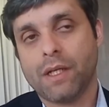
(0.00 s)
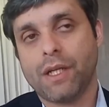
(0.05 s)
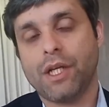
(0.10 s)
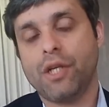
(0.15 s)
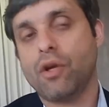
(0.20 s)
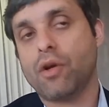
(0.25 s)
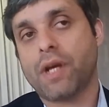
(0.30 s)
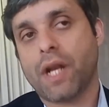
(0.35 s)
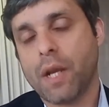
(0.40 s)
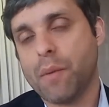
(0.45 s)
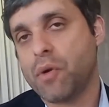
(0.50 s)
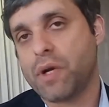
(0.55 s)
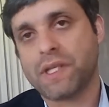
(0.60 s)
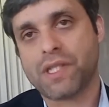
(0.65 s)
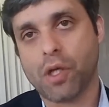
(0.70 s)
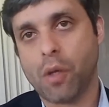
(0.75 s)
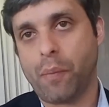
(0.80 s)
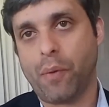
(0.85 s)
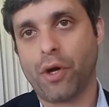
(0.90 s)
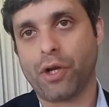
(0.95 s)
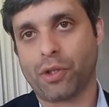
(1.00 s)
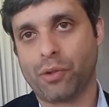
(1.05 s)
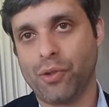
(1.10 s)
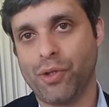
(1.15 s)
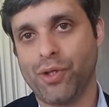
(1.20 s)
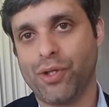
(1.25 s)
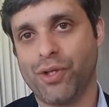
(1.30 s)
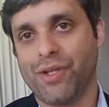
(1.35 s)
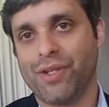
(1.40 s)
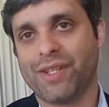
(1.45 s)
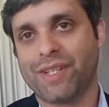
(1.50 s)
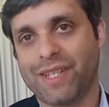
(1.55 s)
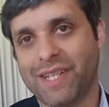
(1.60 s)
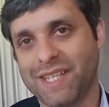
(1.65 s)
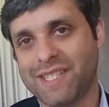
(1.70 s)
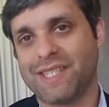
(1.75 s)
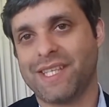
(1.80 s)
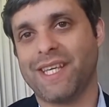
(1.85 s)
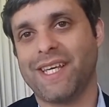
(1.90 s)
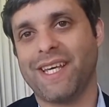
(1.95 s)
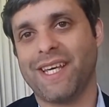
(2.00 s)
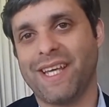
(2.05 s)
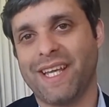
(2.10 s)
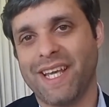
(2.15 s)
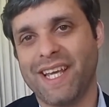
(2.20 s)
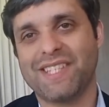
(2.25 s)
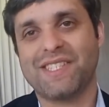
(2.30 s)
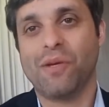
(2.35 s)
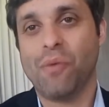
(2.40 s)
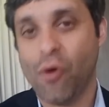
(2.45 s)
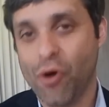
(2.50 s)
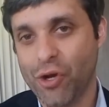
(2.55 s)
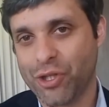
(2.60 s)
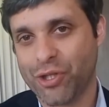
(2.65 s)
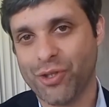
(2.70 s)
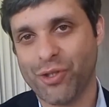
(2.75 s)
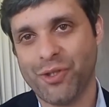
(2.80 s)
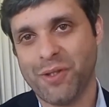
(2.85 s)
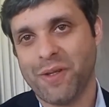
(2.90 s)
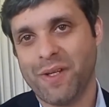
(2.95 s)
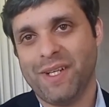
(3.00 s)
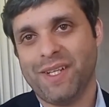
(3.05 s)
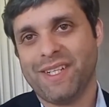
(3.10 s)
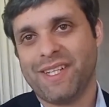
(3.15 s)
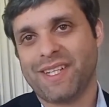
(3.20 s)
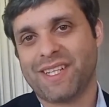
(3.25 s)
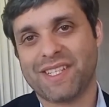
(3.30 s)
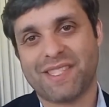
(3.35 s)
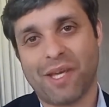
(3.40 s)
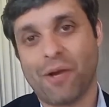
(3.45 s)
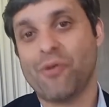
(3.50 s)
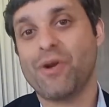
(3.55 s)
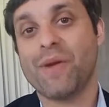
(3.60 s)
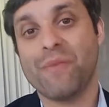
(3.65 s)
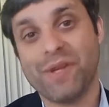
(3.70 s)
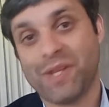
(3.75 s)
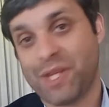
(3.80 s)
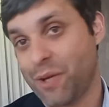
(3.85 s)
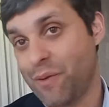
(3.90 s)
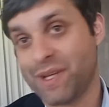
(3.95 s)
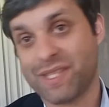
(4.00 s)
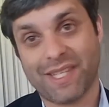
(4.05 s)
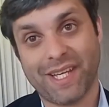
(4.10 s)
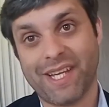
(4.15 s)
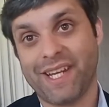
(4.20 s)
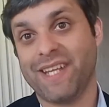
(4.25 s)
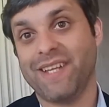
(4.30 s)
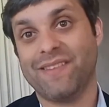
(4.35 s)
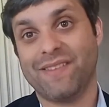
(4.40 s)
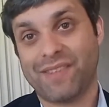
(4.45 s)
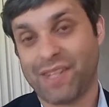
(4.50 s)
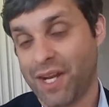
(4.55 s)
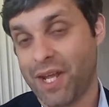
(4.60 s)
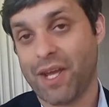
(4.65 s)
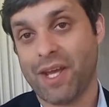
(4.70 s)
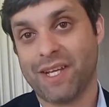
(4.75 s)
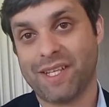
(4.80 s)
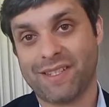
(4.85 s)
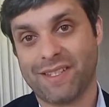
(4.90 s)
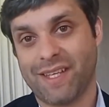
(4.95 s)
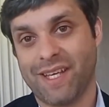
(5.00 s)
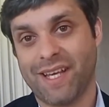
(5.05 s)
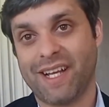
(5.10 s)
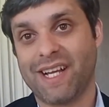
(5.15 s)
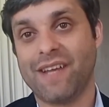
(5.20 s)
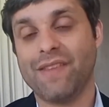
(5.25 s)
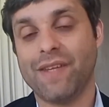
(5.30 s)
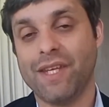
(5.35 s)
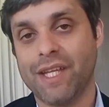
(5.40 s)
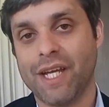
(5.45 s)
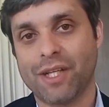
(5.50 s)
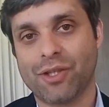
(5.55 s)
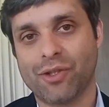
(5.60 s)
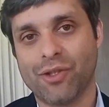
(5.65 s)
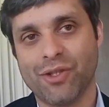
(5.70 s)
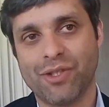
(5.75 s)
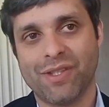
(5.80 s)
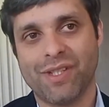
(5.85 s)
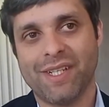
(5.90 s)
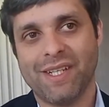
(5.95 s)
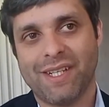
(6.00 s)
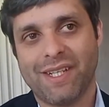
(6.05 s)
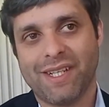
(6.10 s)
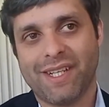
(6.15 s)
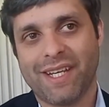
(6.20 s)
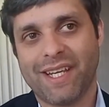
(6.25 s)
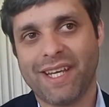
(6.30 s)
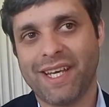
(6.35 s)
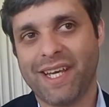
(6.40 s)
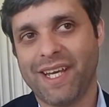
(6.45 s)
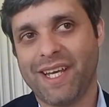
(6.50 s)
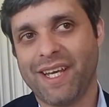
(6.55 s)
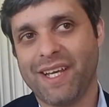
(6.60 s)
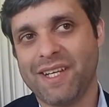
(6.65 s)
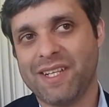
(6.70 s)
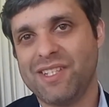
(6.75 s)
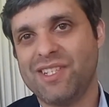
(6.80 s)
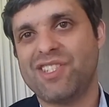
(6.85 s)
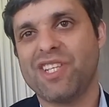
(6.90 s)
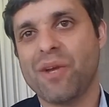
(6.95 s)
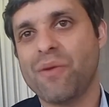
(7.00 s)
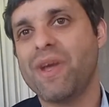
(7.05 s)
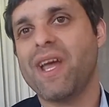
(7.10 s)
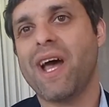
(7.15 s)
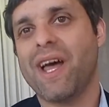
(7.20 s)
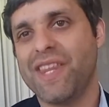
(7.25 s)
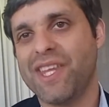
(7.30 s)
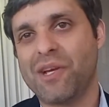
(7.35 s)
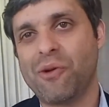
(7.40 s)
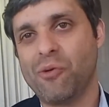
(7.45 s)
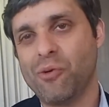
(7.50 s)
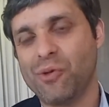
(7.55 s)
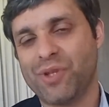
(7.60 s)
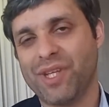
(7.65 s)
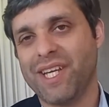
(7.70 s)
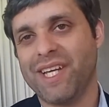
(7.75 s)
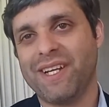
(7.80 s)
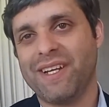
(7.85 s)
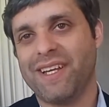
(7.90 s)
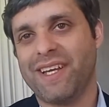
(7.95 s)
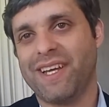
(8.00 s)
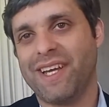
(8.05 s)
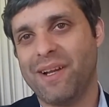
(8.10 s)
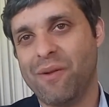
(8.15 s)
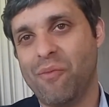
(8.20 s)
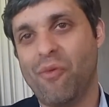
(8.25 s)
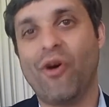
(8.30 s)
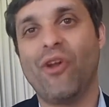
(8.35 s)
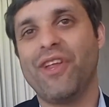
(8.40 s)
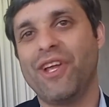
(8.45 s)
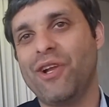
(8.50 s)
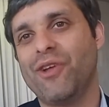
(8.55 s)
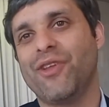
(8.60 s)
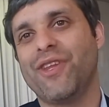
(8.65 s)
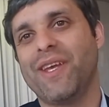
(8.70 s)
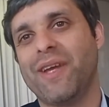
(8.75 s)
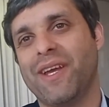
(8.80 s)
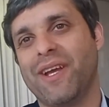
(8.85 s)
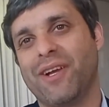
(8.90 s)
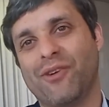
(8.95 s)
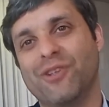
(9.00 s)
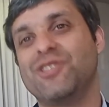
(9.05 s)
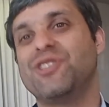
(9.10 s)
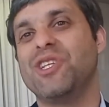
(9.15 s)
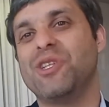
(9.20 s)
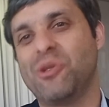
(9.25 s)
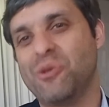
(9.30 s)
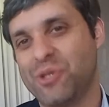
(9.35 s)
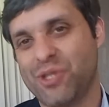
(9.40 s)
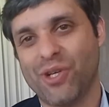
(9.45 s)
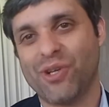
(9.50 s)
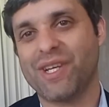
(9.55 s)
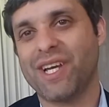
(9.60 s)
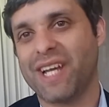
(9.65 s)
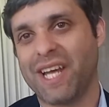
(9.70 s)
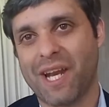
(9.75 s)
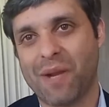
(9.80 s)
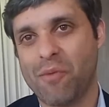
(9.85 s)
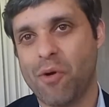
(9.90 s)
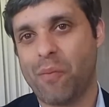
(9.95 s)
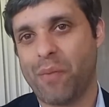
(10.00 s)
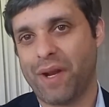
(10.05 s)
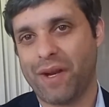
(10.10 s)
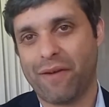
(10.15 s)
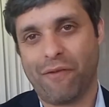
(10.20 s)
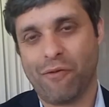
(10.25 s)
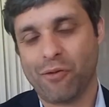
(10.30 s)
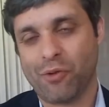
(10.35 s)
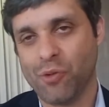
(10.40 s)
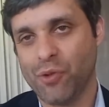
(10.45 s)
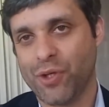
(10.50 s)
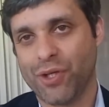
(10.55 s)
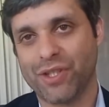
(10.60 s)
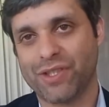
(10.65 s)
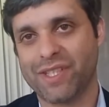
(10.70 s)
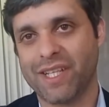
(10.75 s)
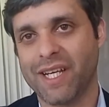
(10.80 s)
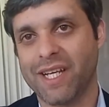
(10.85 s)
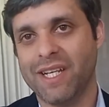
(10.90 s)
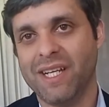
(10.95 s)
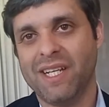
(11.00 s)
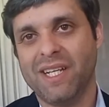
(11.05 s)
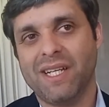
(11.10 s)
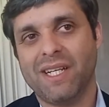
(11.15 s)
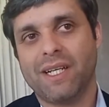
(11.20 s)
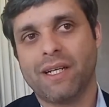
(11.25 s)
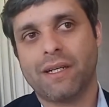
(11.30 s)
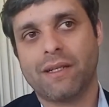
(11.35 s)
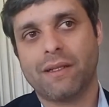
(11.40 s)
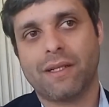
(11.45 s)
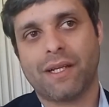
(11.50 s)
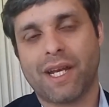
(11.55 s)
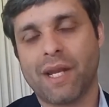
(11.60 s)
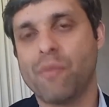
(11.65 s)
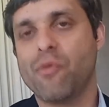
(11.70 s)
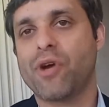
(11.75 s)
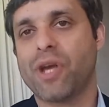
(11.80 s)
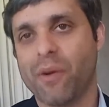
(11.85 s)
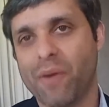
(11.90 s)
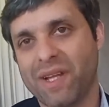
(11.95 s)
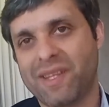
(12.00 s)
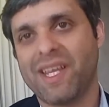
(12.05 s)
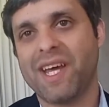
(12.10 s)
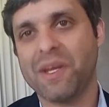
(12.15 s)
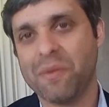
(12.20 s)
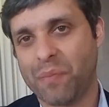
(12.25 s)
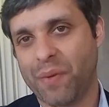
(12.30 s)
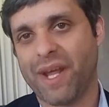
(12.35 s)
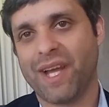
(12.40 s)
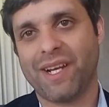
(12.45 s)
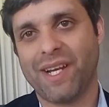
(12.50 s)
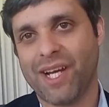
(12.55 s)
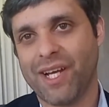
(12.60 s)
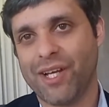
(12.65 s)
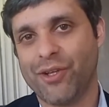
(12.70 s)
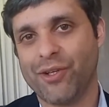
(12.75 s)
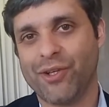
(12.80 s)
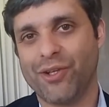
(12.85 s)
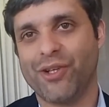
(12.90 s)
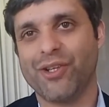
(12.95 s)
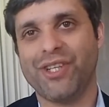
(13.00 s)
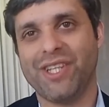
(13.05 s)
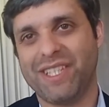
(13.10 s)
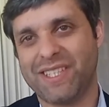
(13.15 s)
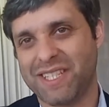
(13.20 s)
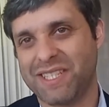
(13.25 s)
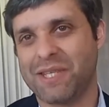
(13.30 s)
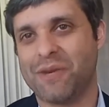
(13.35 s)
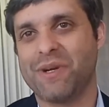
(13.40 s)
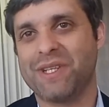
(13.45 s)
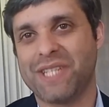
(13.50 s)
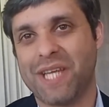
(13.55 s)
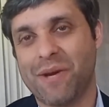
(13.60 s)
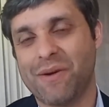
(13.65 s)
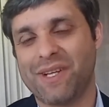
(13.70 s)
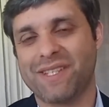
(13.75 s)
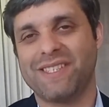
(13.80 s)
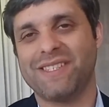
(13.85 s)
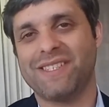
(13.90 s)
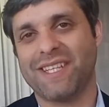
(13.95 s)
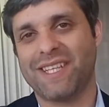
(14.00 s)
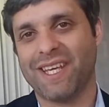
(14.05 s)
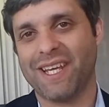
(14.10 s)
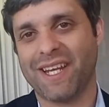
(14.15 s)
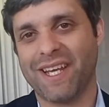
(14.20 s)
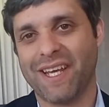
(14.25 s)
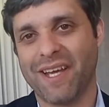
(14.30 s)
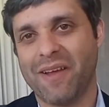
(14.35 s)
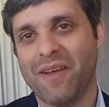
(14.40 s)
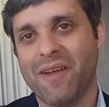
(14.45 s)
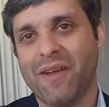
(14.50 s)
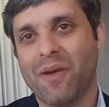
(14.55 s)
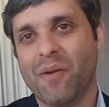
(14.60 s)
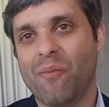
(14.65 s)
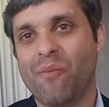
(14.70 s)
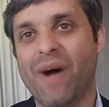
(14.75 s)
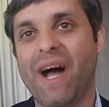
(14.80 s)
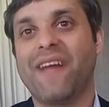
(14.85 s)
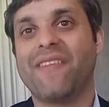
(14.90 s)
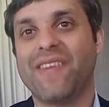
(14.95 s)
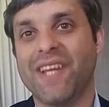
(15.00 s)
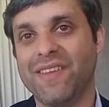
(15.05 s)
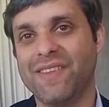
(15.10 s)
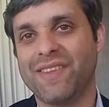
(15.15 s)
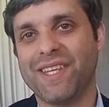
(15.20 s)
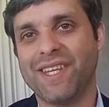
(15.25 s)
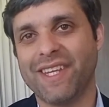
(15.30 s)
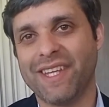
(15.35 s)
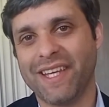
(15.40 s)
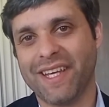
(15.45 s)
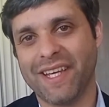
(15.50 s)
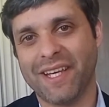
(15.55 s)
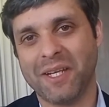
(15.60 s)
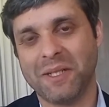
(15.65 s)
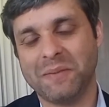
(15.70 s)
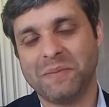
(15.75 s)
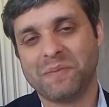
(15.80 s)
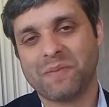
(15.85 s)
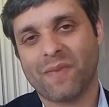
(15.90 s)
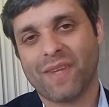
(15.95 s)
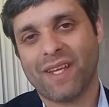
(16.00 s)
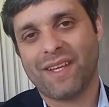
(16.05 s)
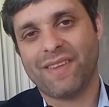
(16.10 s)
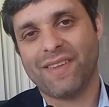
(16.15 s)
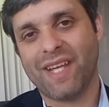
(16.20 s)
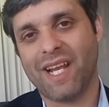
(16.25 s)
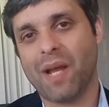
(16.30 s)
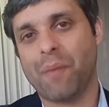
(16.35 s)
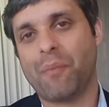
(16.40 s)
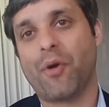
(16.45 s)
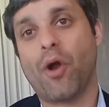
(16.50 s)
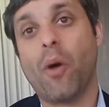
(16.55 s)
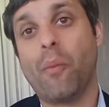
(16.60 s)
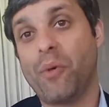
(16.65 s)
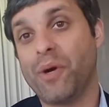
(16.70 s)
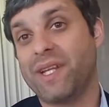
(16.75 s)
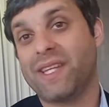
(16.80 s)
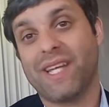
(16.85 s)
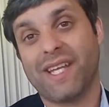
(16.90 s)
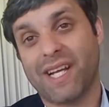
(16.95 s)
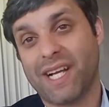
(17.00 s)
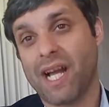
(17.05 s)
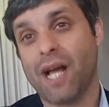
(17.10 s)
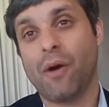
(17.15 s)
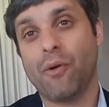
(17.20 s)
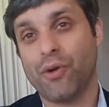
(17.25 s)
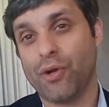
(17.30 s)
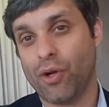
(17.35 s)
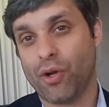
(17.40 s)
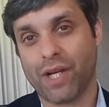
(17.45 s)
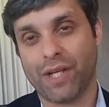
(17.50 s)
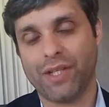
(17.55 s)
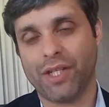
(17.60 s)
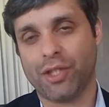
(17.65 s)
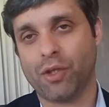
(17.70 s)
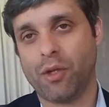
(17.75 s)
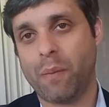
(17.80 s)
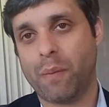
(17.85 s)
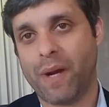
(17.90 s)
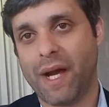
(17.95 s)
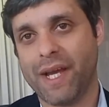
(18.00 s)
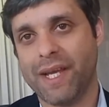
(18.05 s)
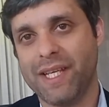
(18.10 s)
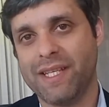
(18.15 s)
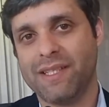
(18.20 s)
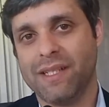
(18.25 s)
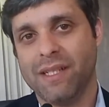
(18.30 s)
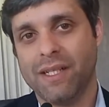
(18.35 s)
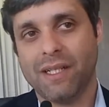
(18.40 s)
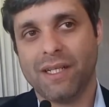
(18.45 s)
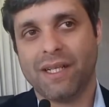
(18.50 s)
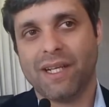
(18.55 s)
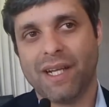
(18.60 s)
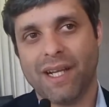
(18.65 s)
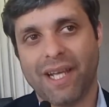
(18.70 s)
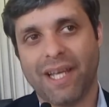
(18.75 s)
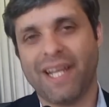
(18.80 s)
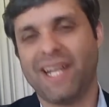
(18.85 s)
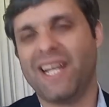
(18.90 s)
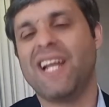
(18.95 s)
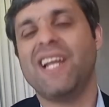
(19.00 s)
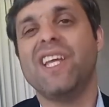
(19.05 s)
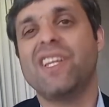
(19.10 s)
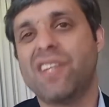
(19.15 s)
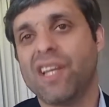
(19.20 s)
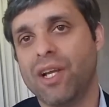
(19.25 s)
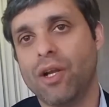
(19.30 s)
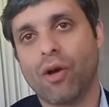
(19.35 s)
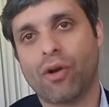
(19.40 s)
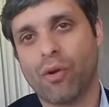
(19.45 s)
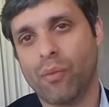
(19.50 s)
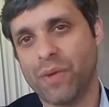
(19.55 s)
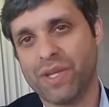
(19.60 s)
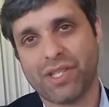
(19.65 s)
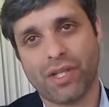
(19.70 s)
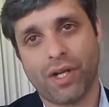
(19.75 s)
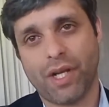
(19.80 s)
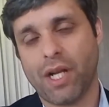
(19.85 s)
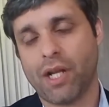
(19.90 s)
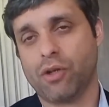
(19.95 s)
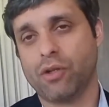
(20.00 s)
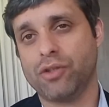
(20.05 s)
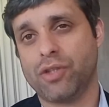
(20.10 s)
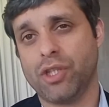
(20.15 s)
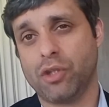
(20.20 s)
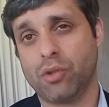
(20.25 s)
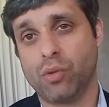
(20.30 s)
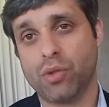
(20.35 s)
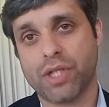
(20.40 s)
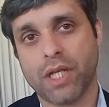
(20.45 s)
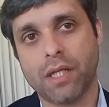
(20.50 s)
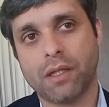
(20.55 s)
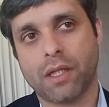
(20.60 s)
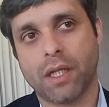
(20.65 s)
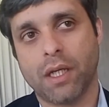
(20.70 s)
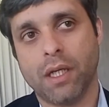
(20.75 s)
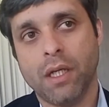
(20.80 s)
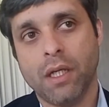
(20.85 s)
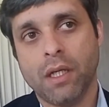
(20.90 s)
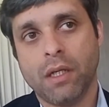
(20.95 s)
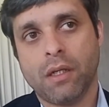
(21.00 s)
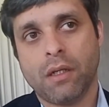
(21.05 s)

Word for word: Y no creemos que sea oportuno que ese, ese voto, que seguramente va a ser en tres eh, candidatos, eh, lleve a discutir el modelo de constitución que queremos para el futuro. O sea, creemos que va a estar impregnado y que se va a llevar, si se quiere, bastante de, de la propuesta de cada uno de los candidatos del país eh, la lista de los convencionales constituyentes.